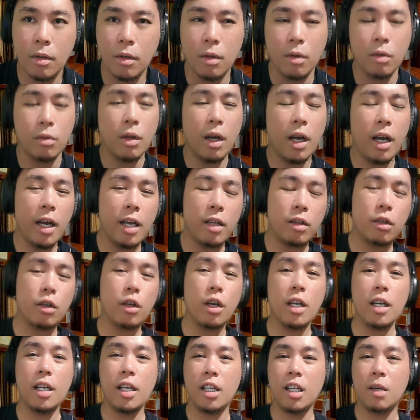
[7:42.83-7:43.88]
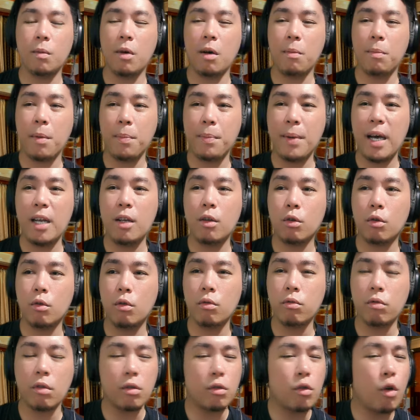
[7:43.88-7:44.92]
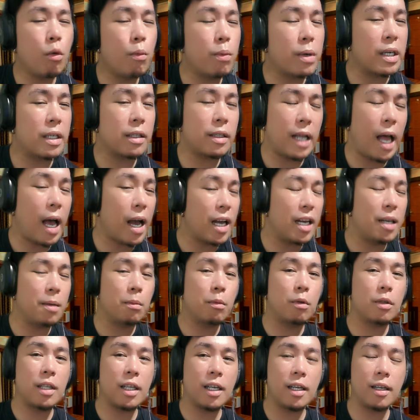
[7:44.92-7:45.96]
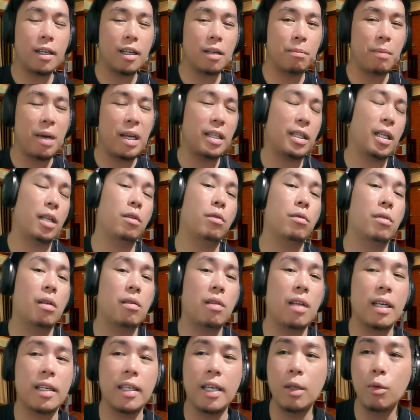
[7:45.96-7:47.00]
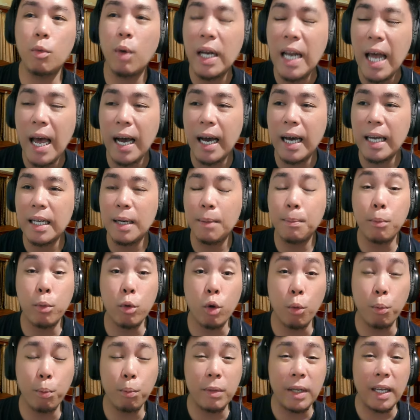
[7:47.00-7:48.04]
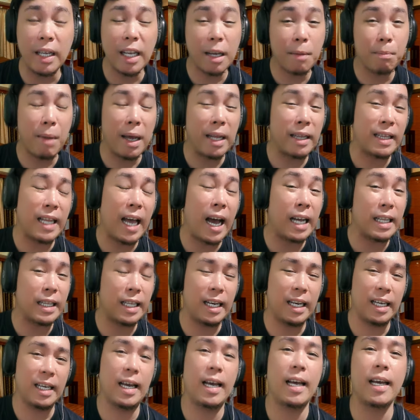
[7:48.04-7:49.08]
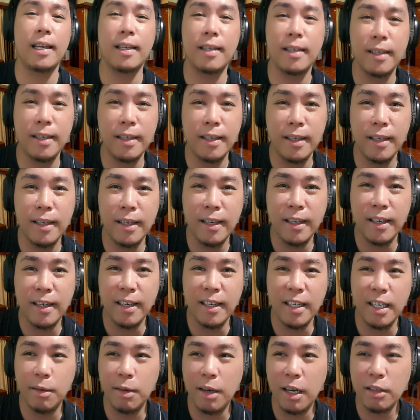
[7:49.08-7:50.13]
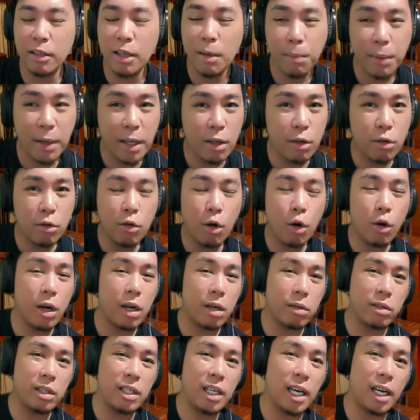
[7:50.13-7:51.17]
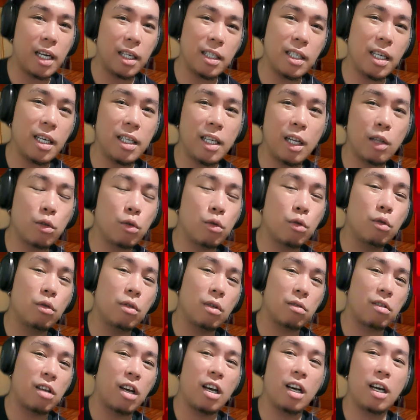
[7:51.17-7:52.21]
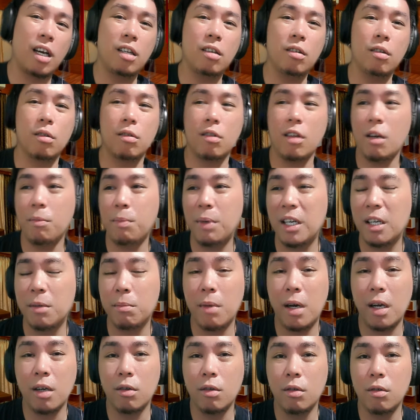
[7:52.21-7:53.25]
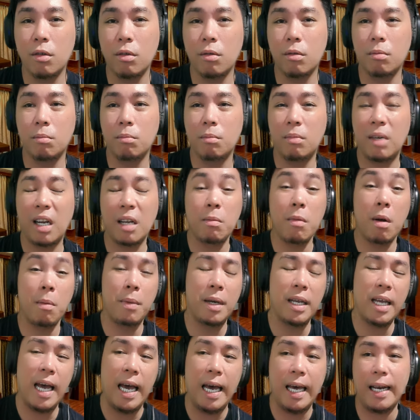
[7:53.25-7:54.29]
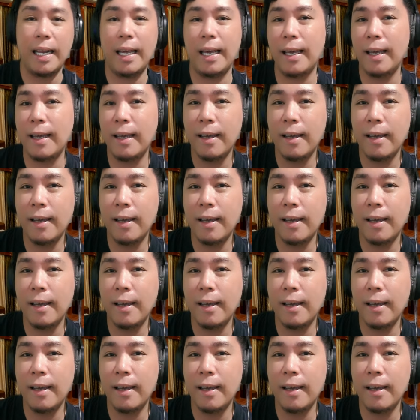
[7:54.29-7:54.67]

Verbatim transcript: Pagpalap- ito yun eh, di ba? Paano kung so, sobrang tagal mo na na nagbenta ng sasakyan, wala ka ng proof na nagbenta ka talaga? 'Di ba? Syempre yung ORCR niya nandoon na sa ano, sa panibagong nagmamay-ari.